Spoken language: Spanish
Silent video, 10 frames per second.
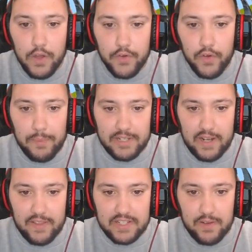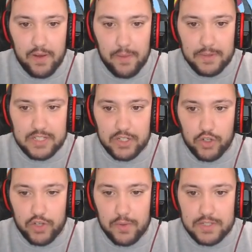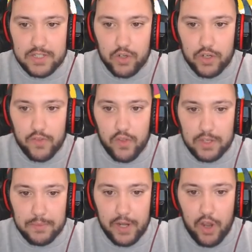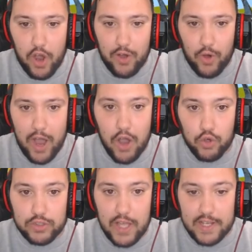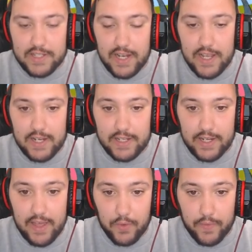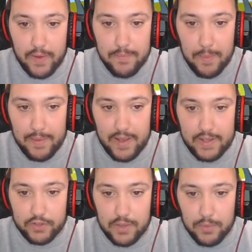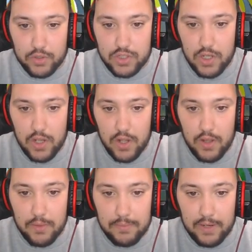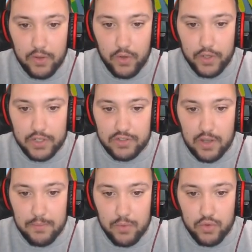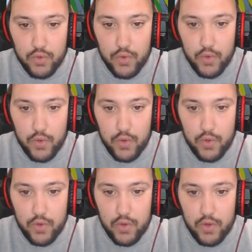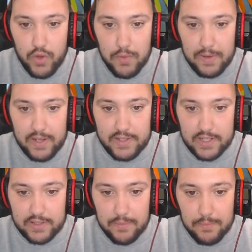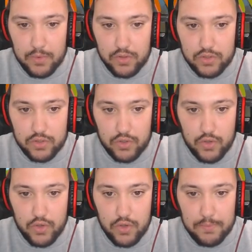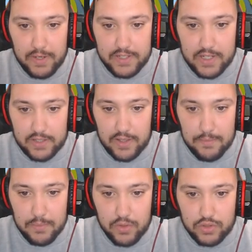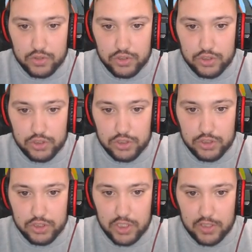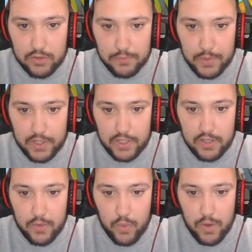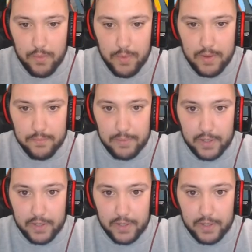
No pasa nada, así que venga, vamos a seguir corriendo, vamos a seguir corriendo. Aquí pone AJ, oh, que será el creador del mapa, ahí lo tenemos. Vale, hoy estamos, vale, saltamos, vale, saltamos y saltamos por aquí de nuevo, bien, para